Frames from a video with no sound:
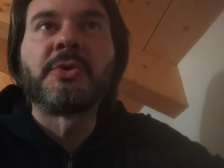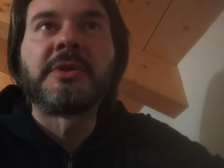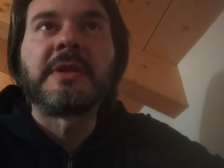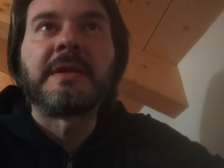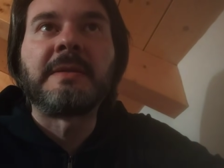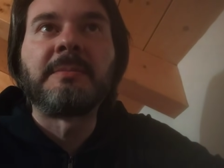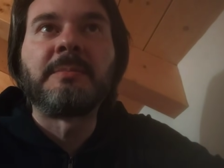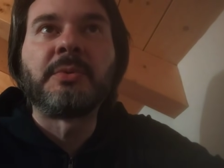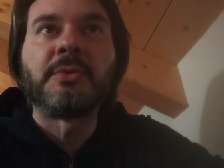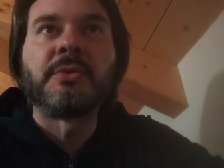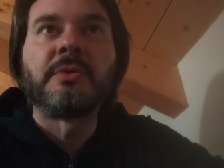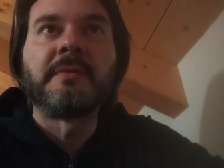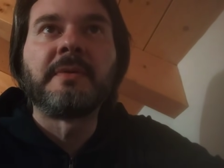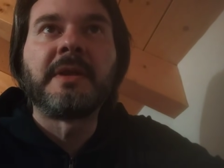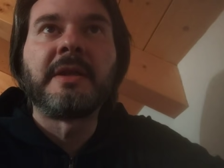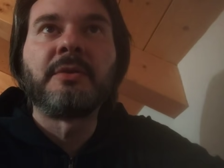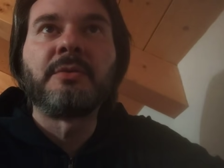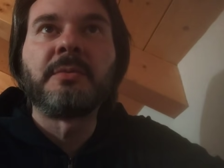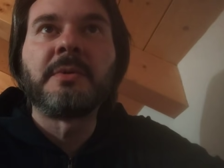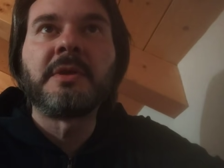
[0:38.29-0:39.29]
tempo dove
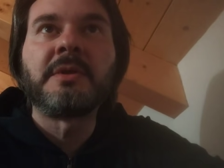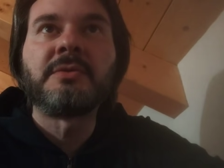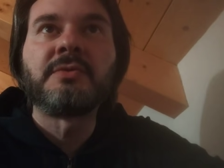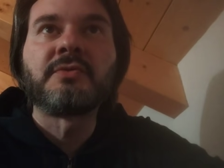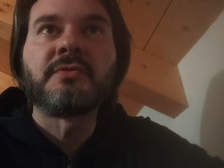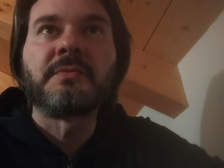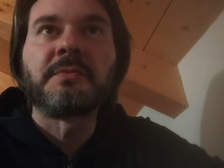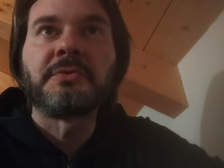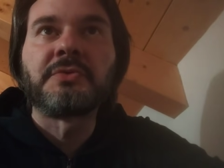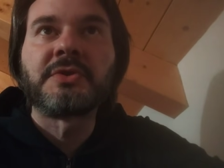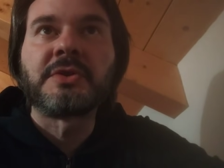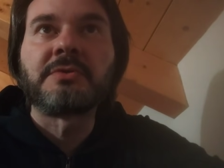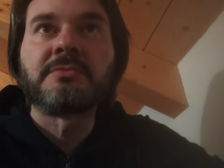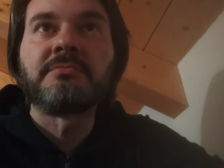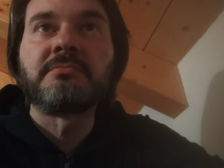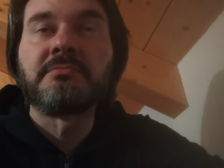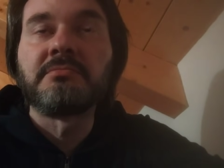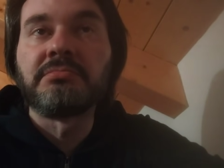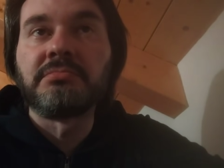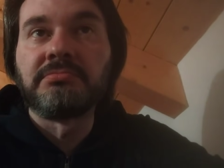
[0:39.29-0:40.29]
la Juventus forse